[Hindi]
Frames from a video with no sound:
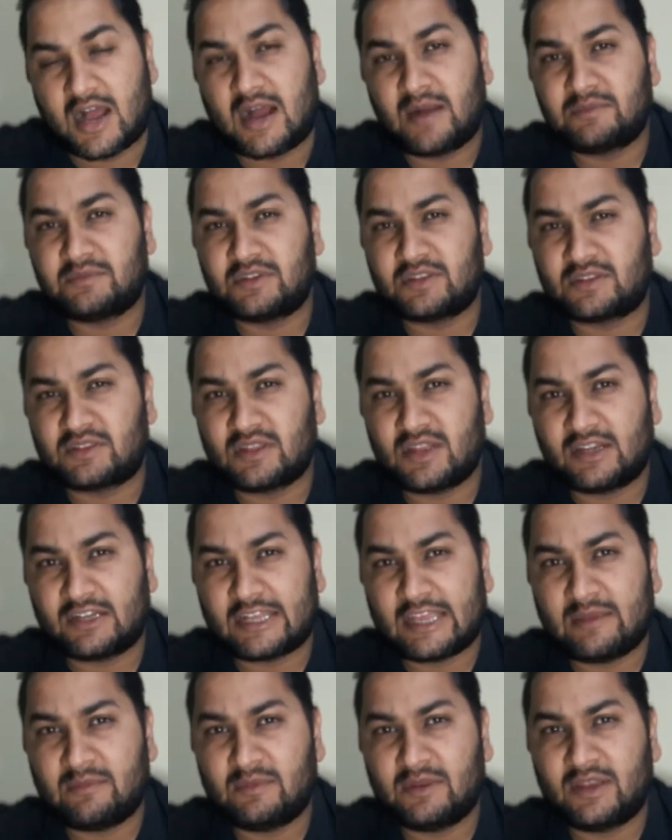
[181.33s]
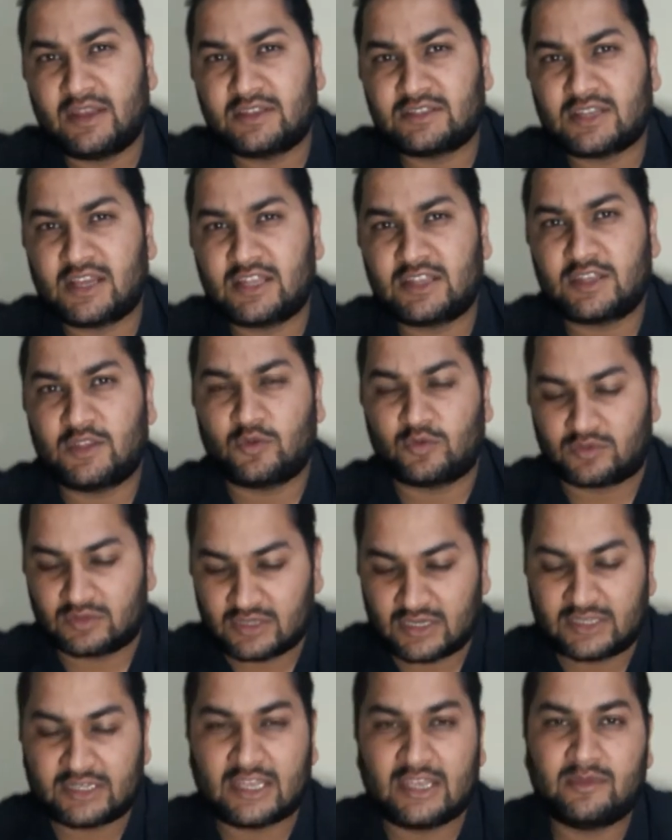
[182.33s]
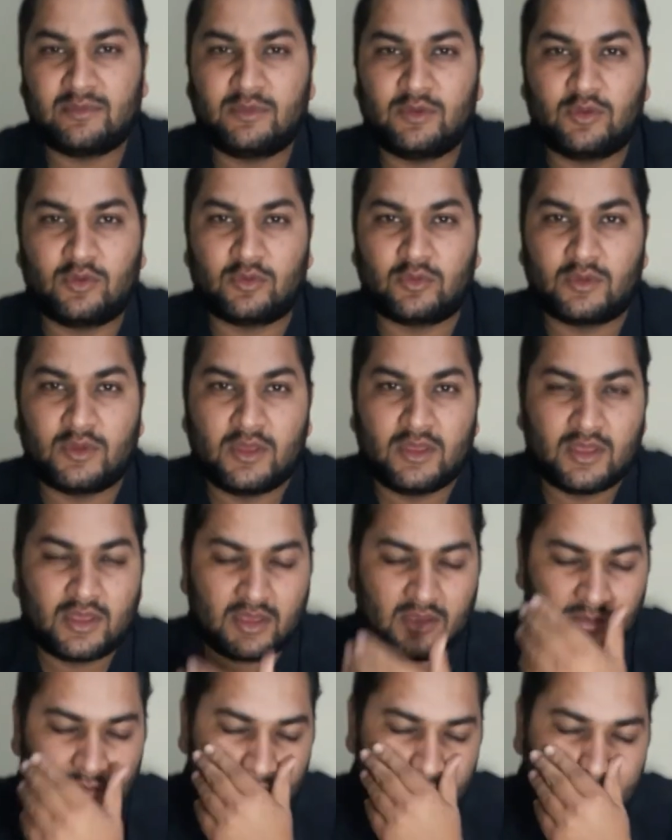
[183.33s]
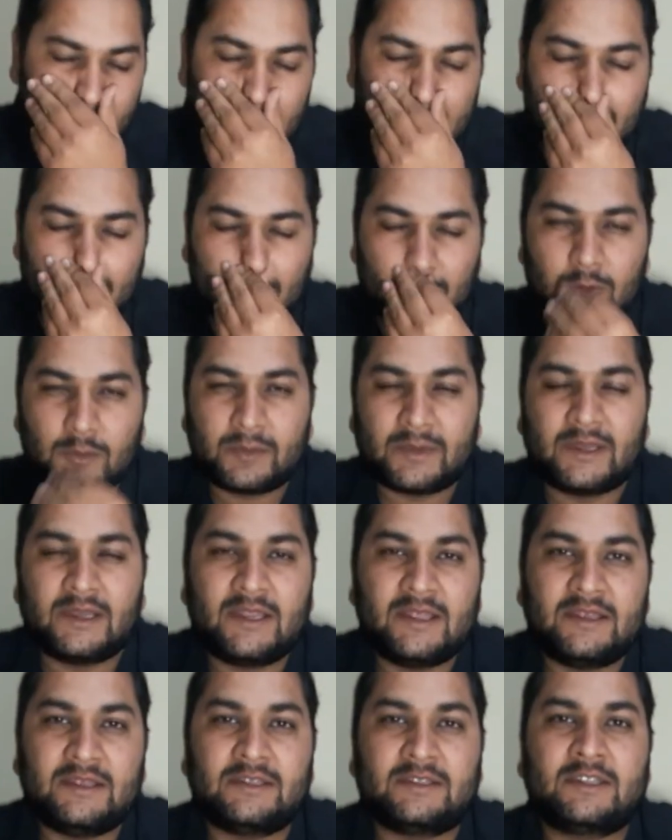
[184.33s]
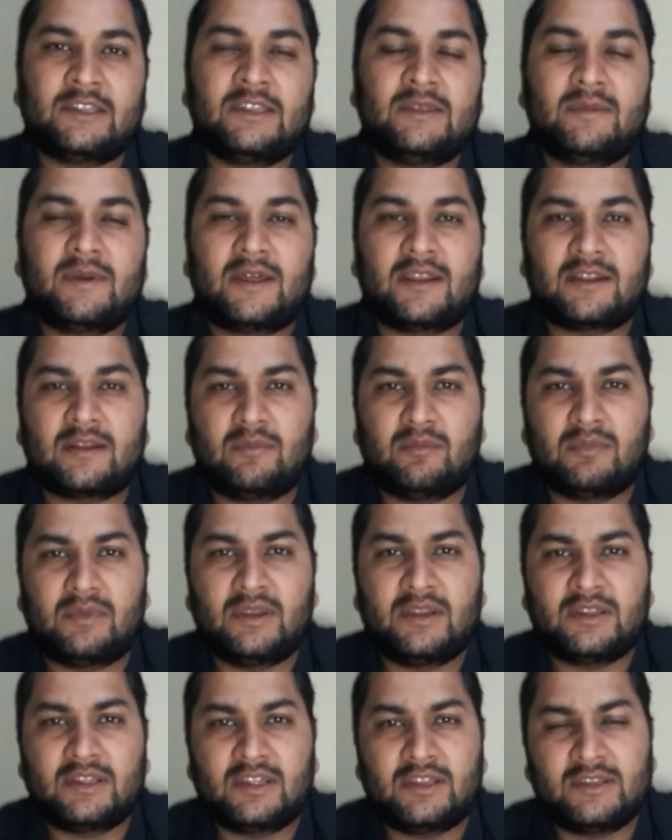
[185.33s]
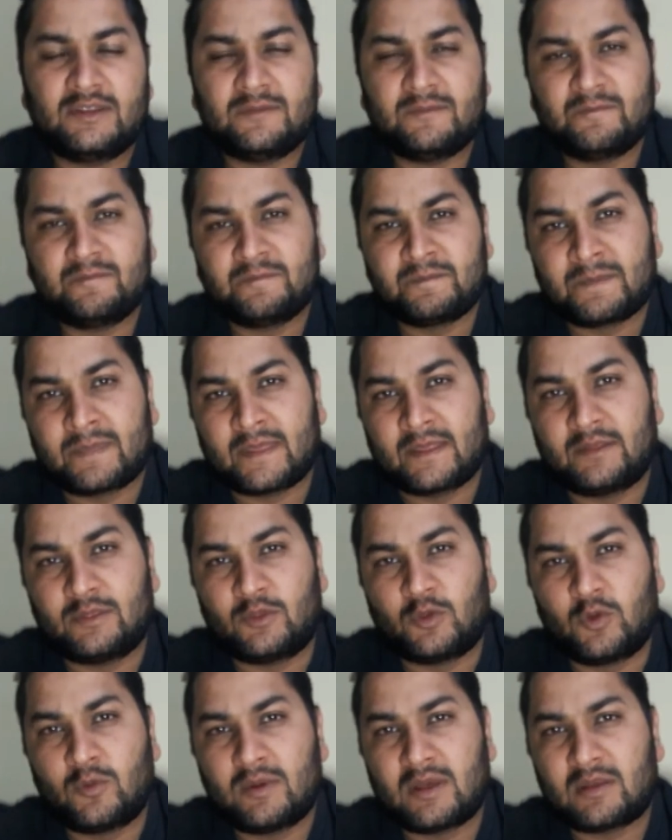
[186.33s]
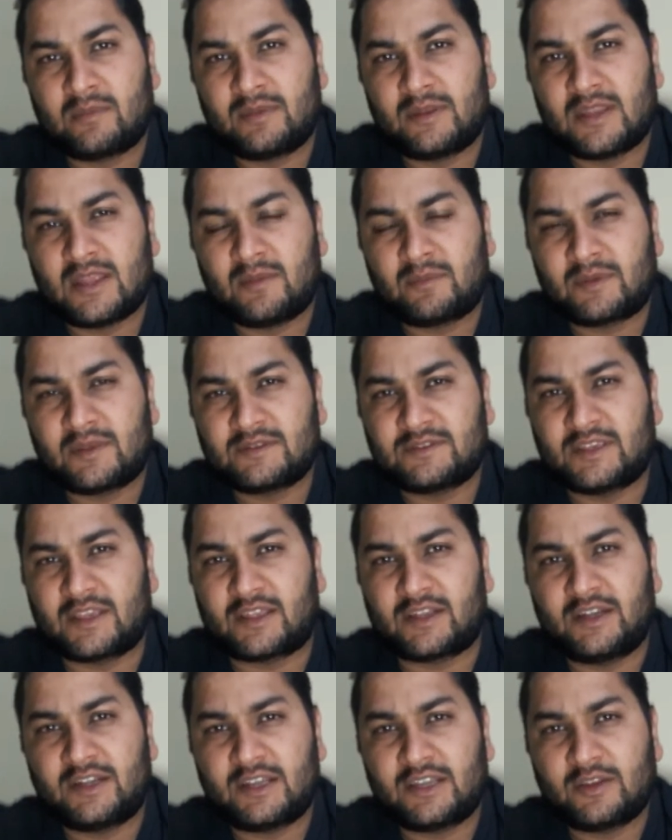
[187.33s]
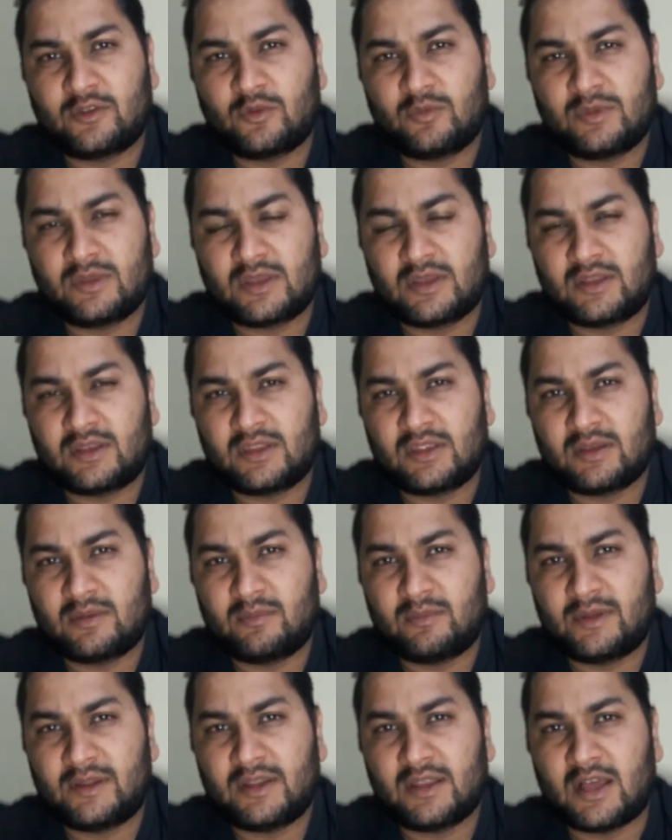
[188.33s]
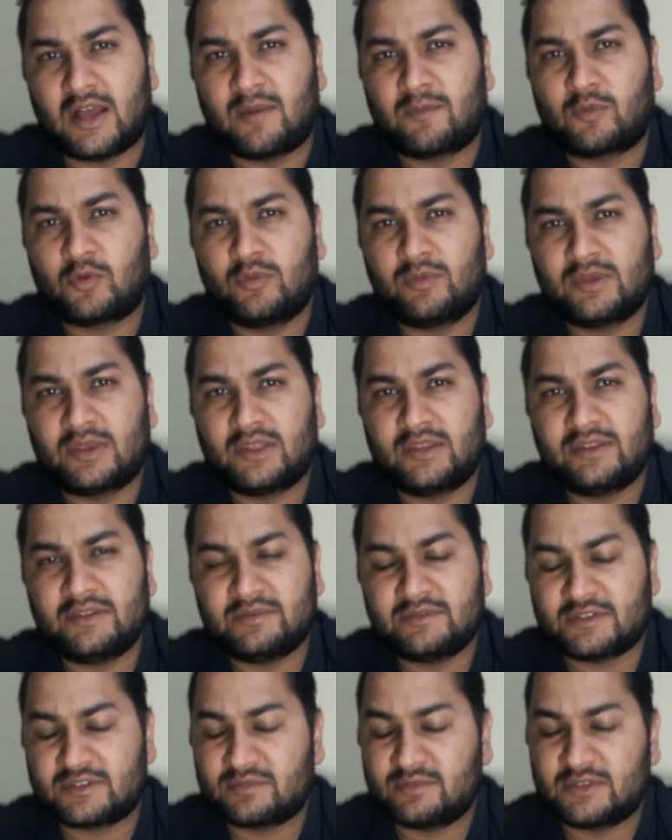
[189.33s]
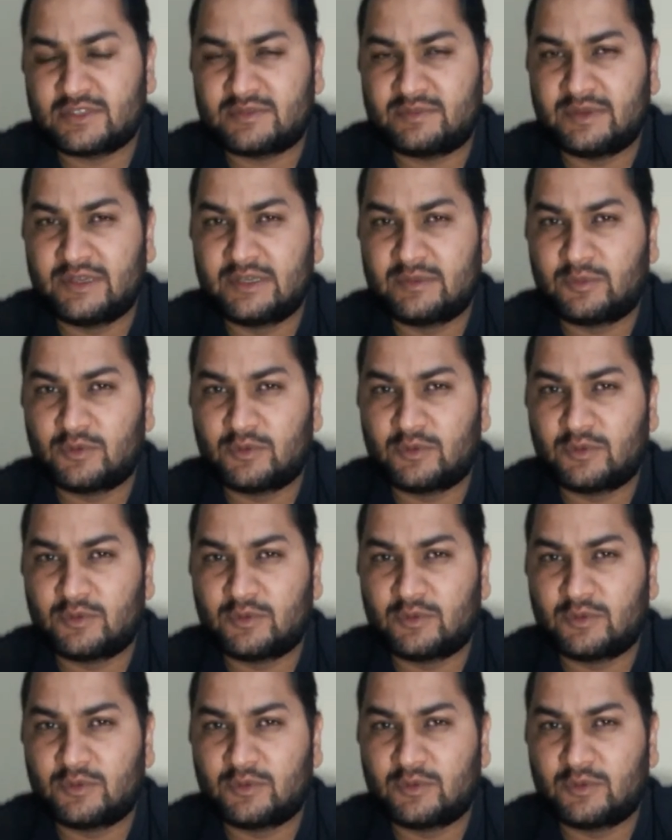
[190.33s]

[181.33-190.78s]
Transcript: आप जितना टाइम लेना चाहते हो उतना टाइम लो मैंने आपको पहले इतनी बार कंप्लेन करी दो बार मैंने आपके सेक्रेटरी को भी करी कंप्लेन आपको भी करी जिसमें स्पीड